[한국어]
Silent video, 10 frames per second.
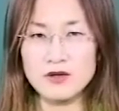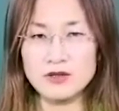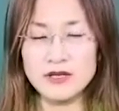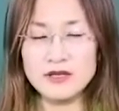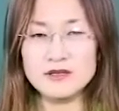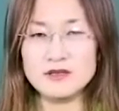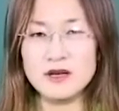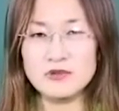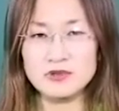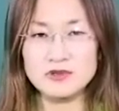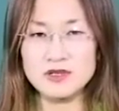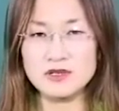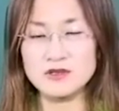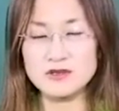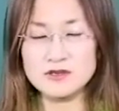얘기들을 하고 있는데
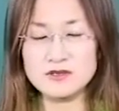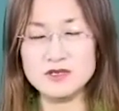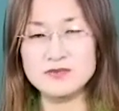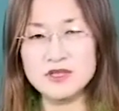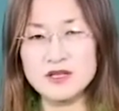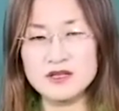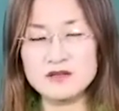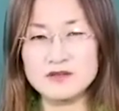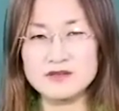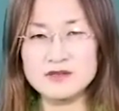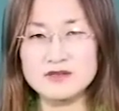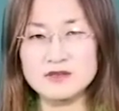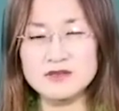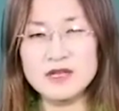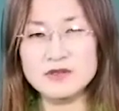그것은 음계라는 것은
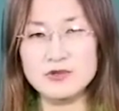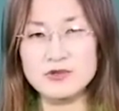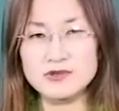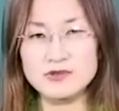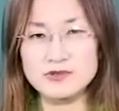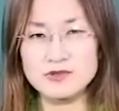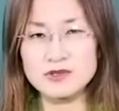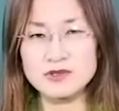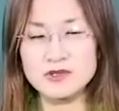음악 용어적으로는